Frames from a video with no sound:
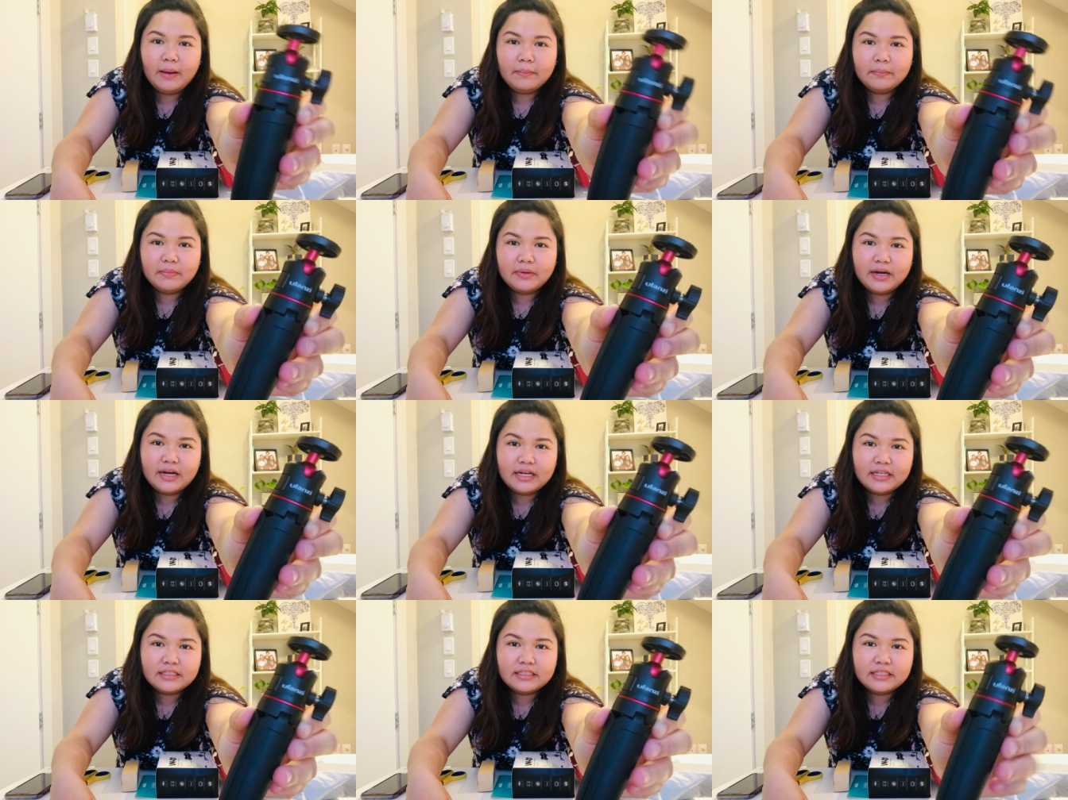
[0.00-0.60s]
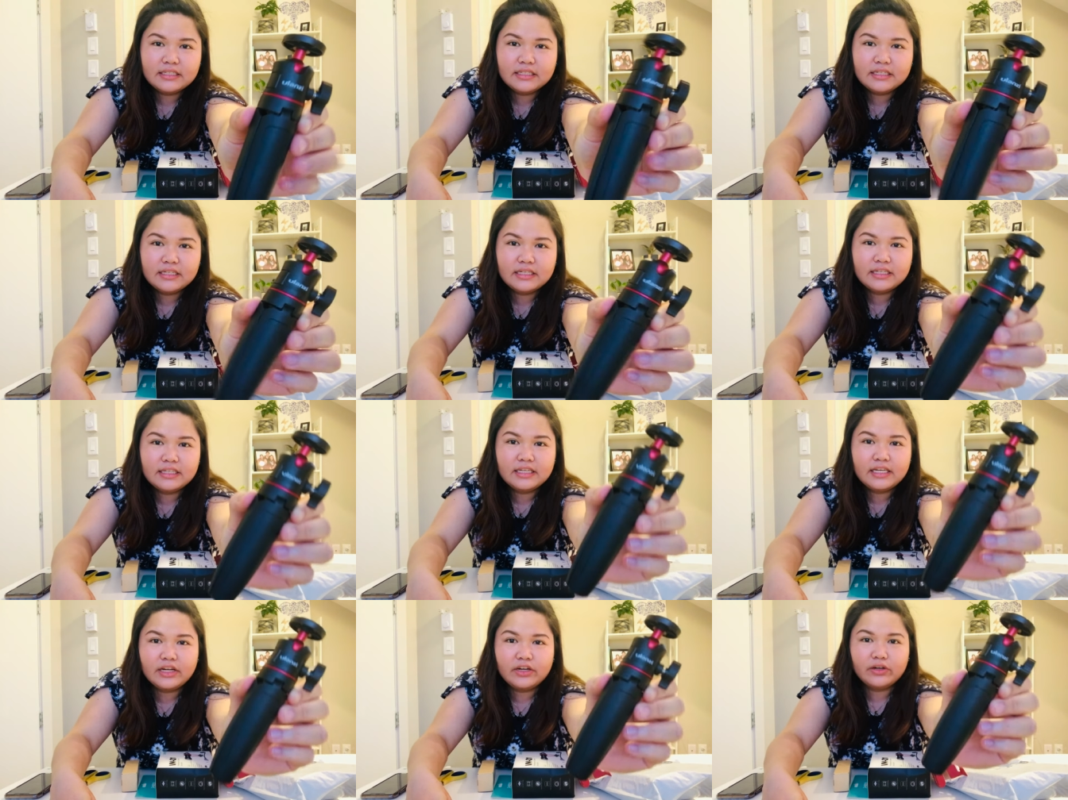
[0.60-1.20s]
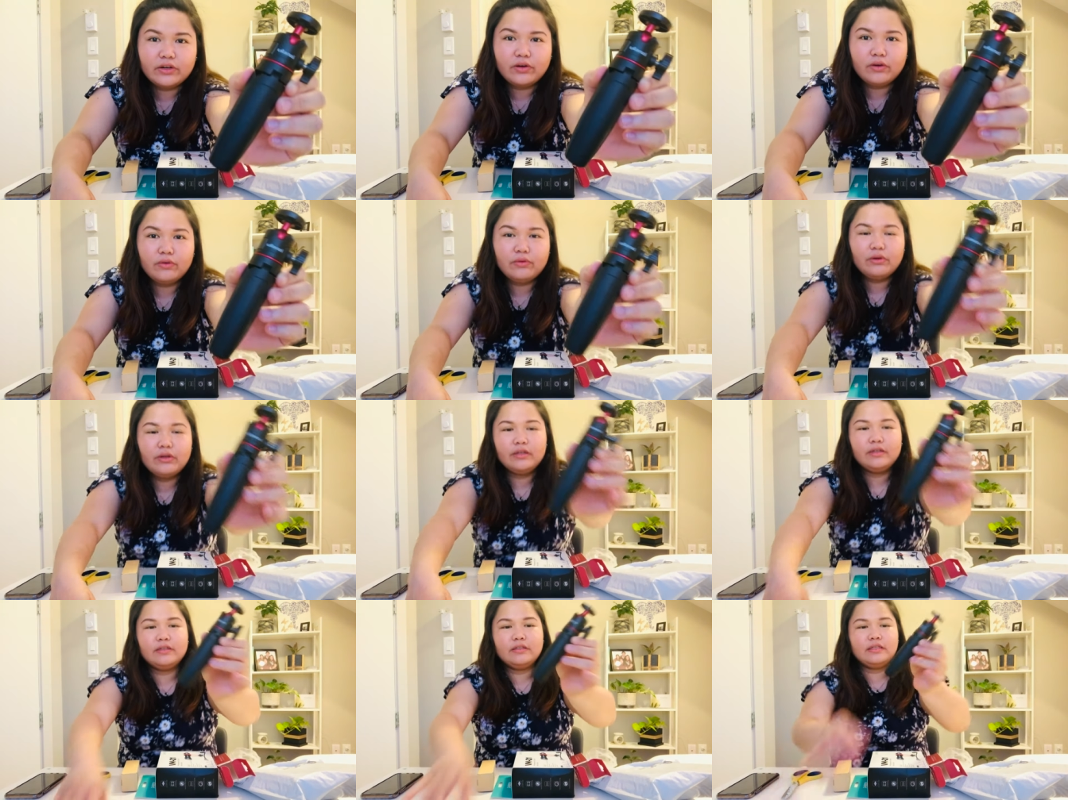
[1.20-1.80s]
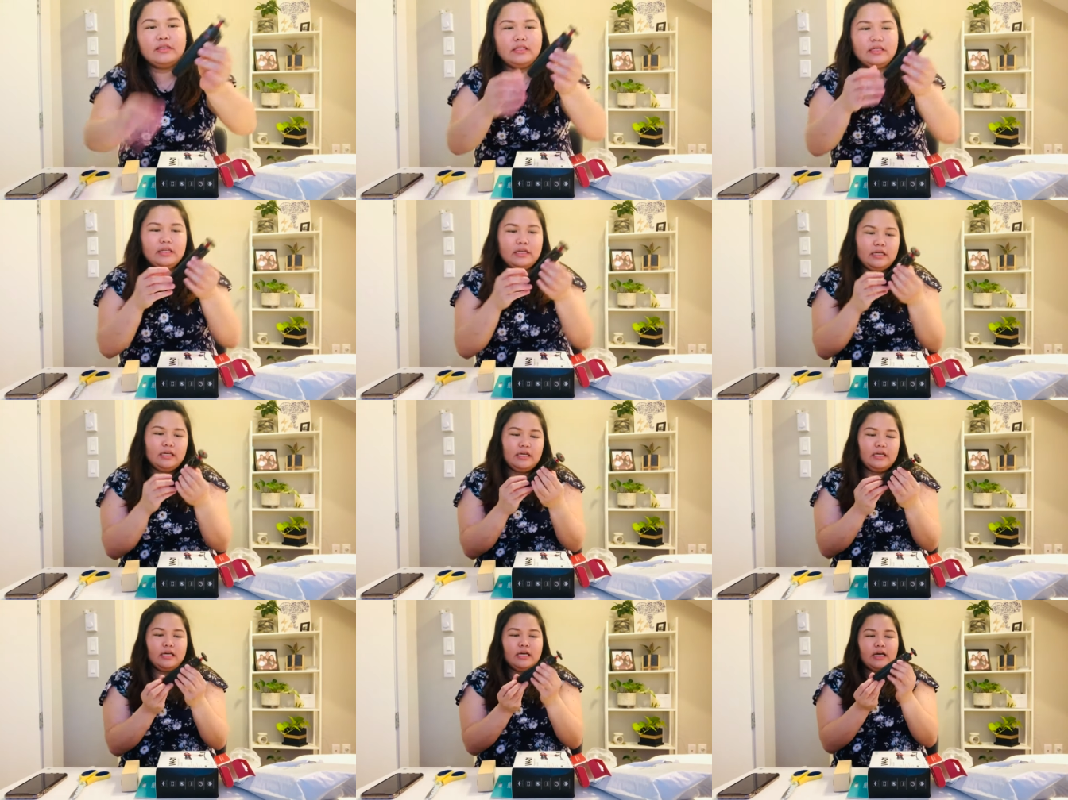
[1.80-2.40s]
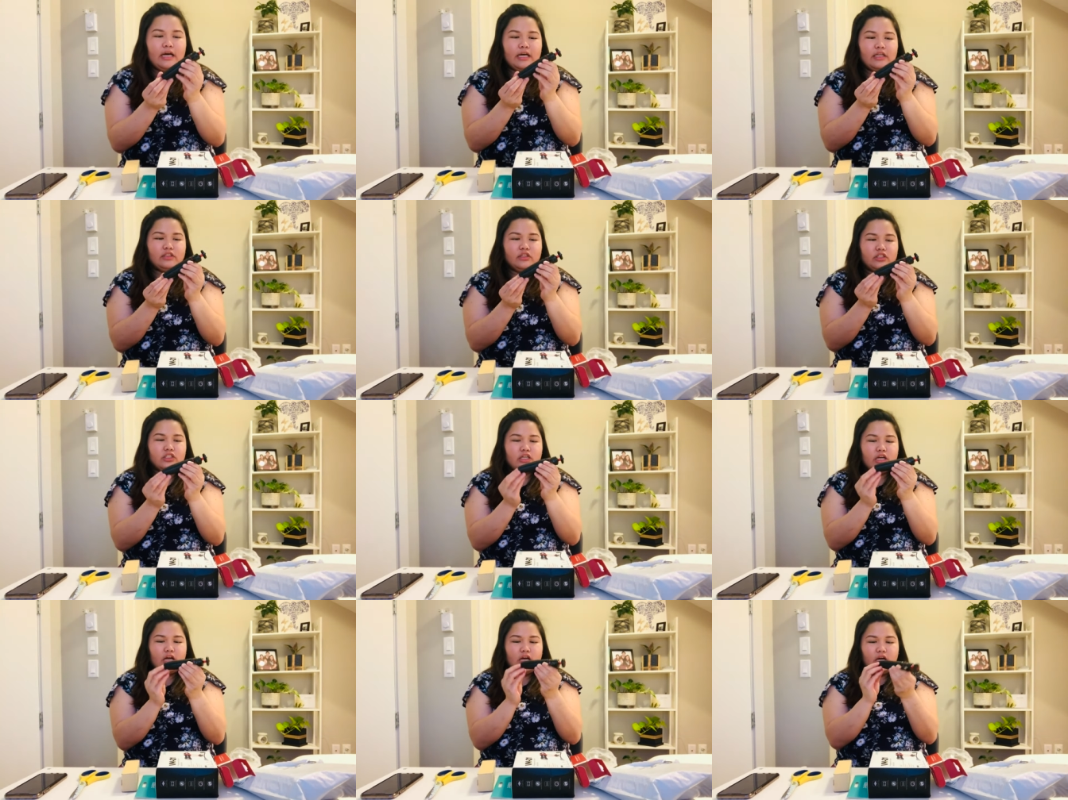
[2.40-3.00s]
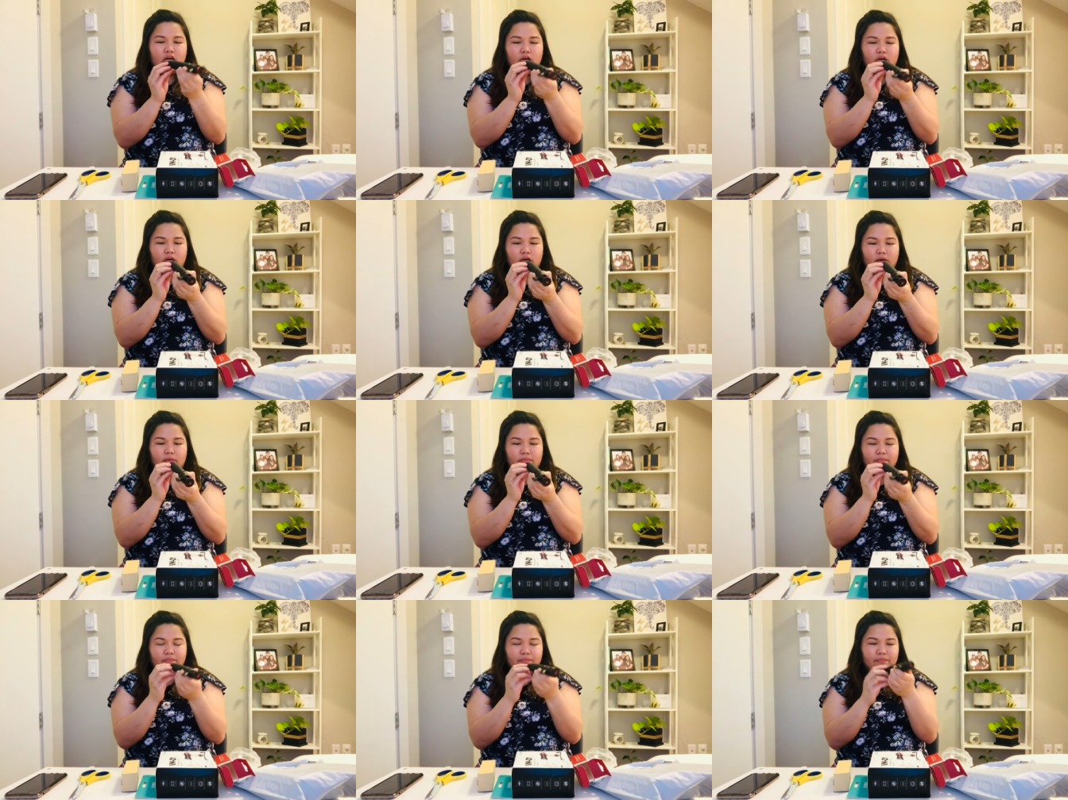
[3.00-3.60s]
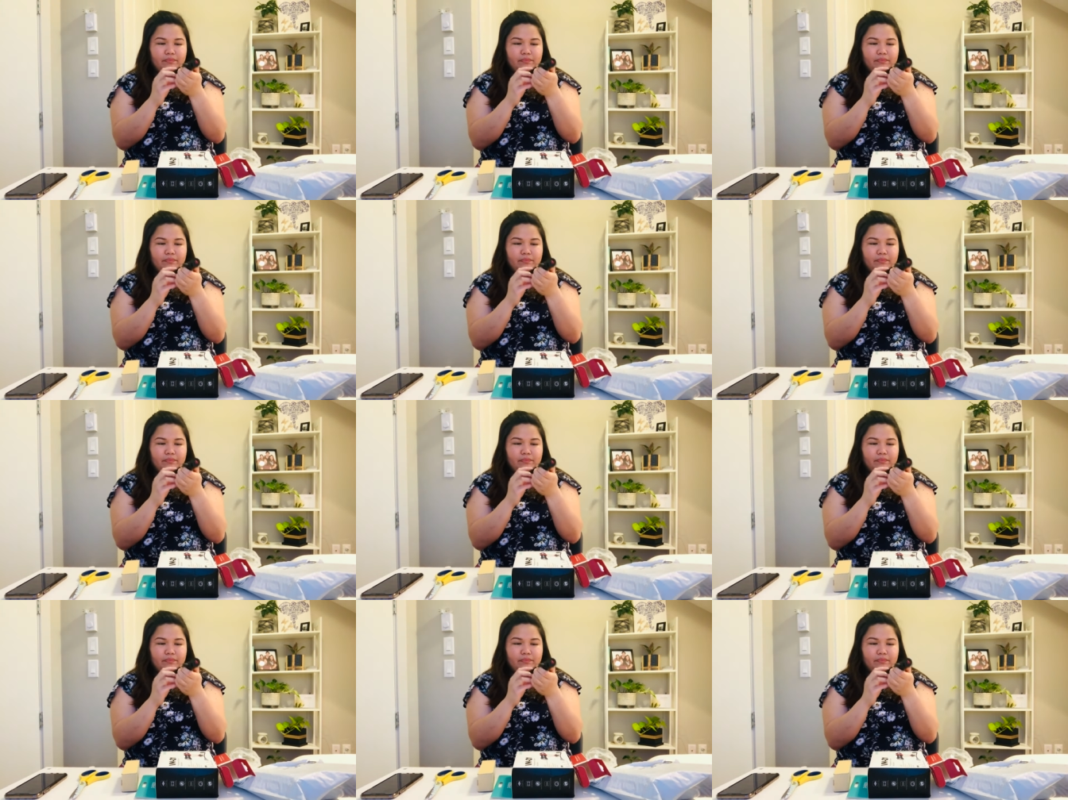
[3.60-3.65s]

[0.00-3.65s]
But, here go. Ano siya, um,